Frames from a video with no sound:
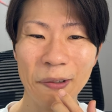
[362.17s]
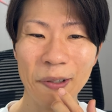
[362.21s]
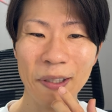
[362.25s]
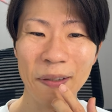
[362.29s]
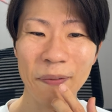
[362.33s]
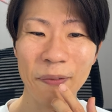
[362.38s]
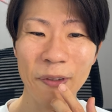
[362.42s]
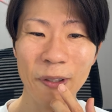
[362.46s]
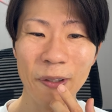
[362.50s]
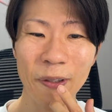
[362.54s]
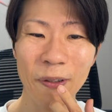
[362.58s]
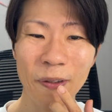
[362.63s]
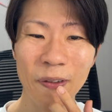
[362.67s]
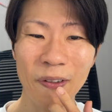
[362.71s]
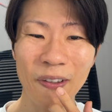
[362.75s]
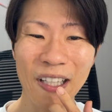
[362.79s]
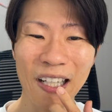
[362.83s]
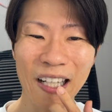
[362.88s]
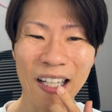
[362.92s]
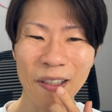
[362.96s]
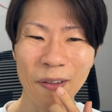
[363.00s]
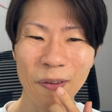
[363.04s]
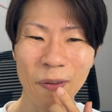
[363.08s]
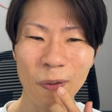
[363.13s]
これも、
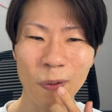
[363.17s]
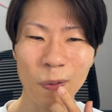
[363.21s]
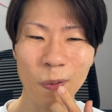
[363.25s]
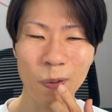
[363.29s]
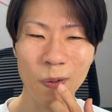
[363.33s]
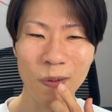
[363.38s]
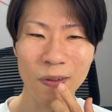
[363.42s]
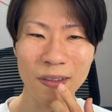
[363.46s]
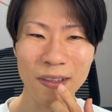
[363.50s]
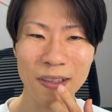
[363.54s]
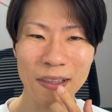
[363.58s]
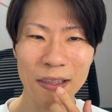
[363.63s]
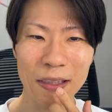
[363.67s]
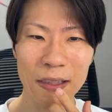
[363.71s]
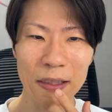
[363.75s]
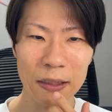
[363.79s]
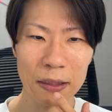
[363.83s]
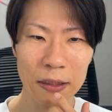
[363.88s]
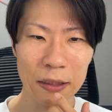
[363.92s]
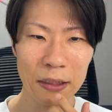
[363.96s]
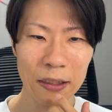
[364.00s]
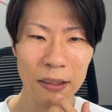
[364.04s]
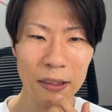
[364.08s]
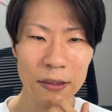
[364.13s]
あの、
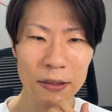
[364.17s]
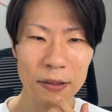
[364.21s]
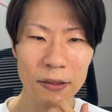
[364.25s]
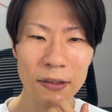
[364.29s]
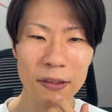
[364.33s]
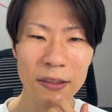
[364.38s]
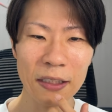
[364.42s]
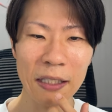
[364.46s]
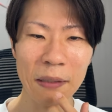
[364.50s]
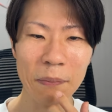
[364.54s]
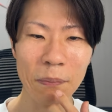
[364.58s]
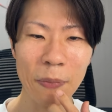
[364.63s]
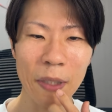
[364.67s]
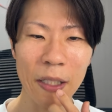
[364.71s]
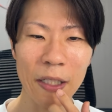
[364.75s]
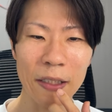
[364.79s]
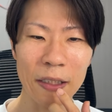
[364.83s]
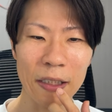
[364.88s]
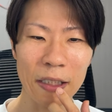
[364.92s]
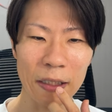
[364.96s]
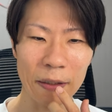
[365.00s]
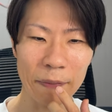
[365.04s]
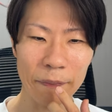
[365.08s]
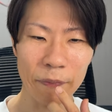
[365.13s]
数年前
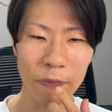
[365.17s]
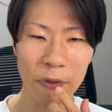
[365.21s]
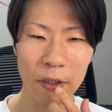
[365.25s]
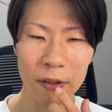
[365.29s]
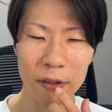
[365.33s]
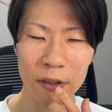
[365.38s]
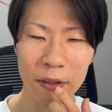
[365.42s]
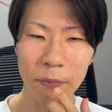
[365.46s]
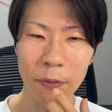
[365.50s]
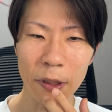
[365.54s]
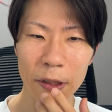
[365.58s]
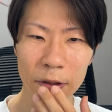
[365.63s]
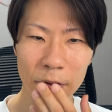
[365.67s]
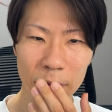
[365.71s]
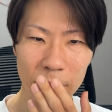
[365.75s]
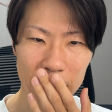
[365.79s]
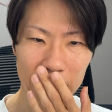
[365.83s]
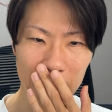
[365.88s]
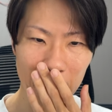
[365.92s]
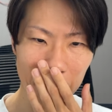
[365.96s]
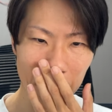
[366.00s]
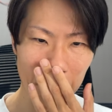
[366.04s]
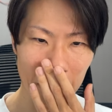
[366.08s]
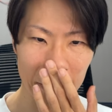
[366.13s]
に、それまでちょっと
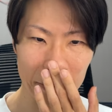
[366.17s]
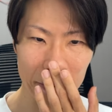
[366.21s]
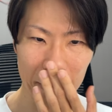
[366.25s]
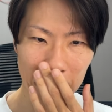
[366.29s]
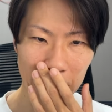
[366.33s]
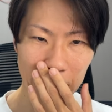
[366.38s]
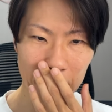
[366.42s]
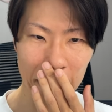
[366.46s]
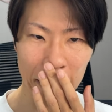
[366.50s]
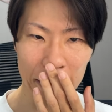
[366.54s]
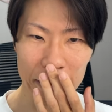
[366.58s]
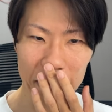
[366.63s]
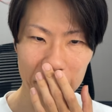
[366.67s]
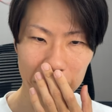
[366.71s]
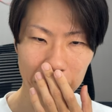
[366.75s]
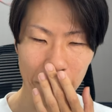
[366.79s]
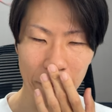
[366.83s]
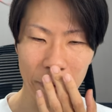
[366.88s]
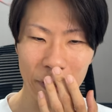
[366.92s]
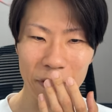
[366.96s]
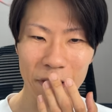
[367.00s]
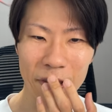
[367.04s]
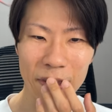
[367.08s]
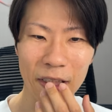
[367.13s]
セラミックじゃない安っ
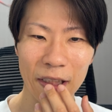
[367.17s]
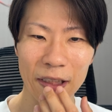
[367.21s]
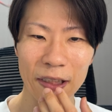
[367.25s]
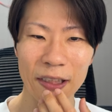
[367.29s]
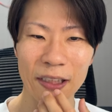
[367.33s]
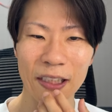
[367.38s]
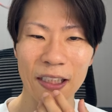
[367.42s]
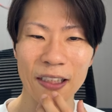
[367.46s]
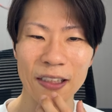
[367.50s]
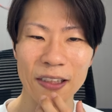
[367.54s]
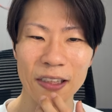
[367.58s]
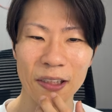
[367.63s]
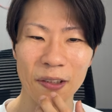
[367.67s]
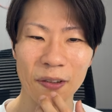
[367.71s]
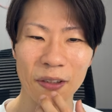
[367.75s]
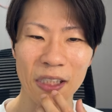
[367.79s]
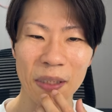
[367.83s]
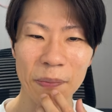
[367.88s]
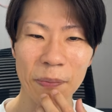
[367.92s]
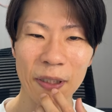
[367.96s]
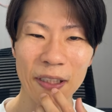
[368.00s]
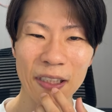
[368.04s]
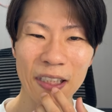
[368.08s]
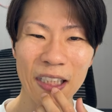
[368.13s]
ぽいやつ使ってたんですけど、
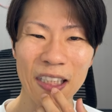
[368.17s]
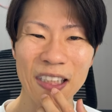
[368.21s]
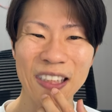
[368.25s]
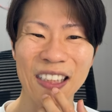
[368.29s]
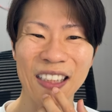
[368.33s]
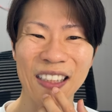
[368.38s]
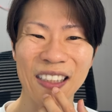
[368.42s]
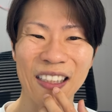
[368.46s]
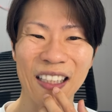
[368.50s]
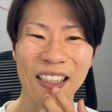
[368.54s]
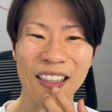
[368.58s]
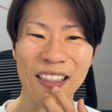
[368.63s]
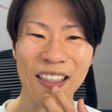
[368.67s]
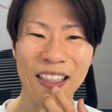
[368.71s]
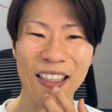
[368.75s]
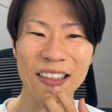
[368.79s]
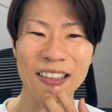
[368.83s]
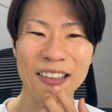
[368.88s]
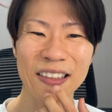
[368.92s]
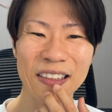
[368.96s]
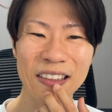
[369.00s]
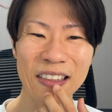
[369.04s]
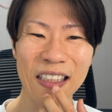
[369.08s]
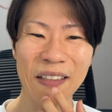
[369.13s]
基盤できちゃったんで、
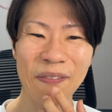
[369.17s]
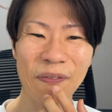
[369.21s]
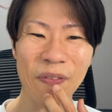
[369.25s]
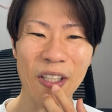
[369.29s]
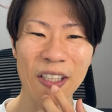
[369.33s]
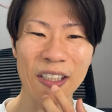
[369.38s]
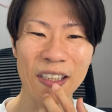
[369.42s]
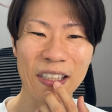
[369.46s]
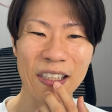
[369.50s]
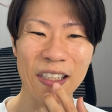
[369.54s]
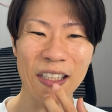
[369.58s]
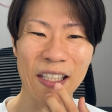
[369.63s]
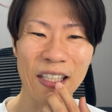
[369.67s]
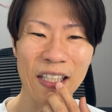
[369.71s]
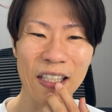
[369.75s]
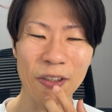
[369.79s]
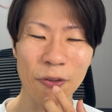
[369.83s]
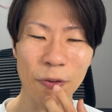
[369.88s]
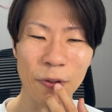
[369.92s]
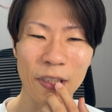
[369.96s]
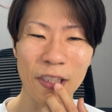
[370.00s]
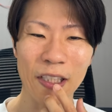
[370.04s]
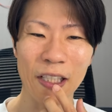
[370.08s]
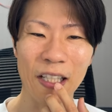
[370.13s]
数年前に、えー、
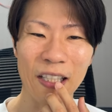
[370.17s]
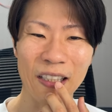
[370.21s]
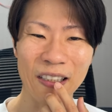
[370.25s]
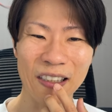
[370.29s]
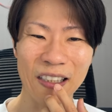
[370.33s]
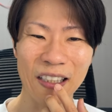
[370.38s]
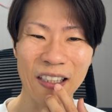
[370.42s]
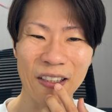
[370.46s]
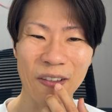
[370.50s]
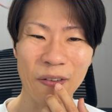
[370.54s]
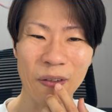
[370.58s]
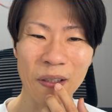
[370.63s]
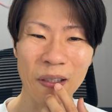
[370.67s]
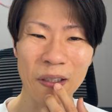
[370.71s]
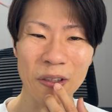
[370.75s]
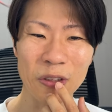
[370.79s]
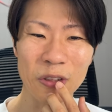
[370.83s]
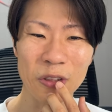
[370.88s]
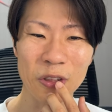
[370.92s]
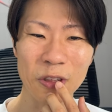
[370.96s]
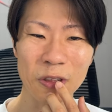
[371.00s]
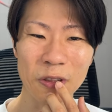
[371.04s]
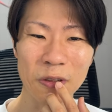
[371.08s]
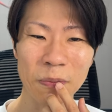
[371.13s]
取り替えて、これが
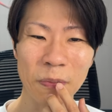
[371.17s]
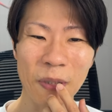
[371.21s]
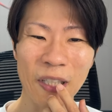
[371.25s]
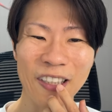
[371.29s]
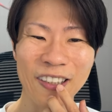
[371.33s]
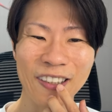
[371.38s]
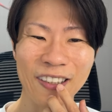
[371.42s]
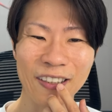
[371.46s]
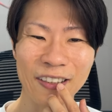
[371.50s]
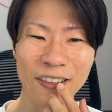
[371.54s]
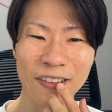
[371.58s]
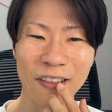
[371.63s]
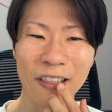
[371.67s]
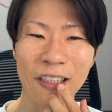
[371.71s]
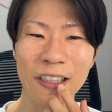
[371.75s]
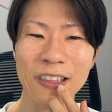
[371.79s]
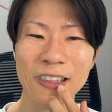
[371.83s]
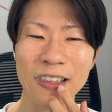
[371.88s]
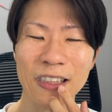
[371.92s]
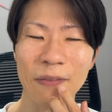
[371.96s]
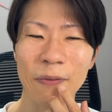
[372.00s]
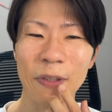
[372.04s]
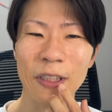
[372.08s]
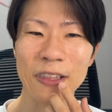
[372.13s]
10万円ぐらい
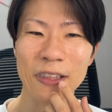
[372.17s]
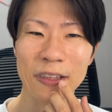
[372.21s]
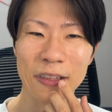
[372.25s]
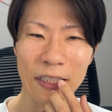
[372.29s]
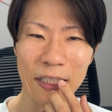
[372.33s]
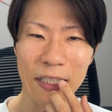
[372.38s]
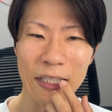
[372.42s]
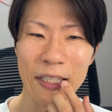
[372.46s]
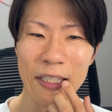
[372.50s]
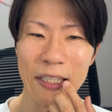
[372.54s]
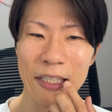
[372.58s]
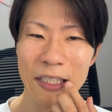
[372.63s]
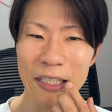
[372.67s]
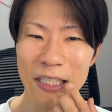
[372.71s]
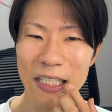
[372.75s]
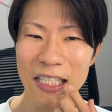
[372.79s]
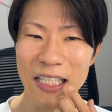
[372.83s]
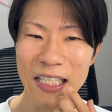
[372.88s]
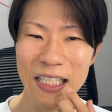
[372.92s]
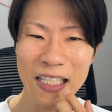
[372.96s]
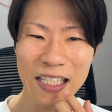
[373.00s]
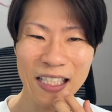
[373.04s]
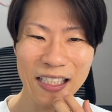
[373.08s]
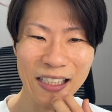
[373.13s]
してますね。
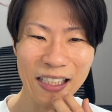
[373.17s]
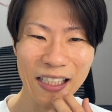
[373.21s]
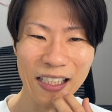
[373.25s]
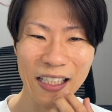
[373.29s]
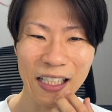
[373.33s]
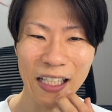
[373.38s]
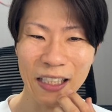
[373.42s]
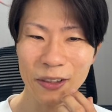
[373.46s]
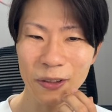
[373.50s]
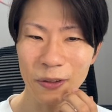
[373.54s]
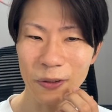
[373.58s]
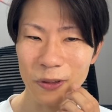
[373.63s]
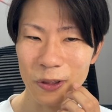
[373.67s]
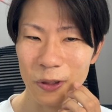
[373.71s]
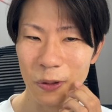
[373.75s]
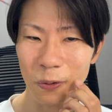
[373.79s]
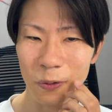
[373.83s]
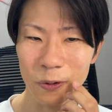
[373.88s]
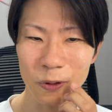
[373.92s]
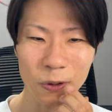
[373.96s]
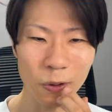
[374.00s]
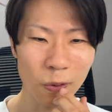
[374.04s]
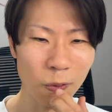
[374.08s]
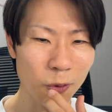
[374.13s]
で、あと、そ
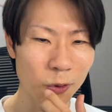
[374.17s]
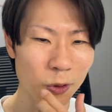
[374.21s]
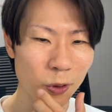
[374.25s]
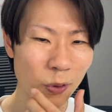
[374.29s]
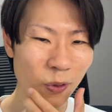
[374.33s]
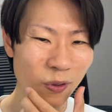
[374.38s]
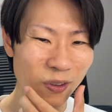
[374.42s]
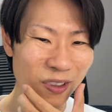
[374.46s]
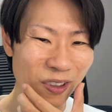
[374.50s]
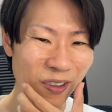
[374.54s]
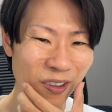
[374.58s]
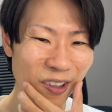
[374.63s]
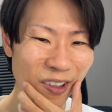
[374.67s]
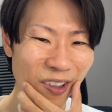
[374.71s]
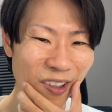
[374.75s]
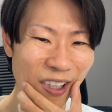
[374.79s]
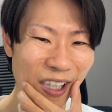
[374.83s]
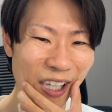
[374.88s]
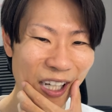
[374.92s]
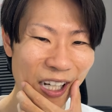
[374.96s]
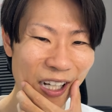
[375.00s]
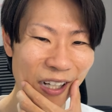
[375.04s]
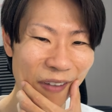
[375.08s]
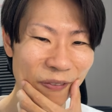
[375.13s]
こ、ちょこちょこその
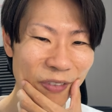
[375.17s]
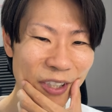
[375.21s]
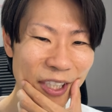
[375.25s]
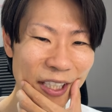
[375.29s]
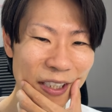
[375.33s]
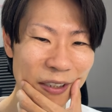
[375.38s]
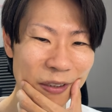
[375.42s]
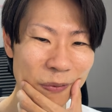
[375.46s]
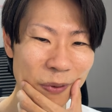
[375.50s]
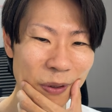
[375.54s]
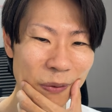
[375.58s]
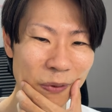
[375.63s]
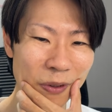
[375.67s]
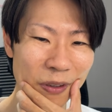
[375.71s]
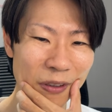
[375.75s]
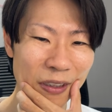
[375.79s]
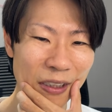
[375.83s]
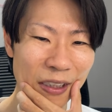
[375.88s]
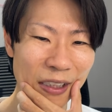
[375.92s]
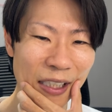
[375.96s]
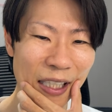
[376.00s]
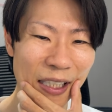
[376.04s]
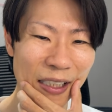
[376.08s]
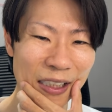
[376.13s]
歯、見える部
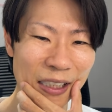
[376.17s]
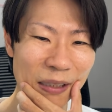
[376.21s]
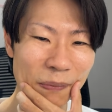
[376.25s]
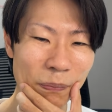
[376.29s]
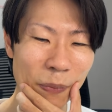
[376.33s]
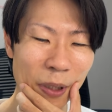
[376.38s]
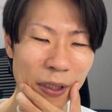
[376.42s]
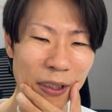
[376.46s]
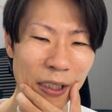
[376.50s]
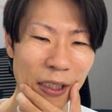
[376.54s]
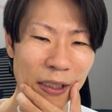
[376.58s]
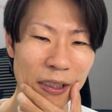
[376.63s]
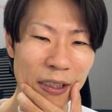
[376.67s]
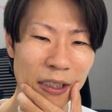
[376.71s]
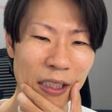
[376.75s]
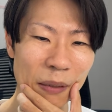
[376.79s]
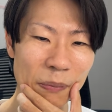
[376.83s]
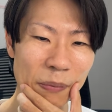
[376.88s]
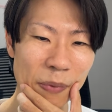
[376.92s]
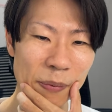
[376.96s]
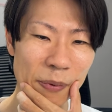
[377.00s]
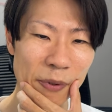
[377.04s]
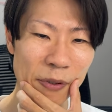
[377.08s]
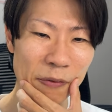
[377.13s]
分、銀歯になってた
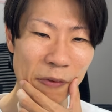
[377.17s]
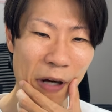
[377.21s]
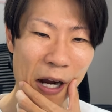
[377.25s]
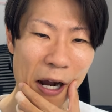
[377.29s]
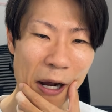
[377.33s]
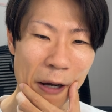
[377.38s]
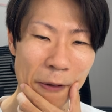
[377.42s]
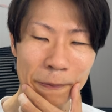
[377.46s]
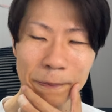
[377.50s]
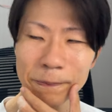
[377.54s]
部分は、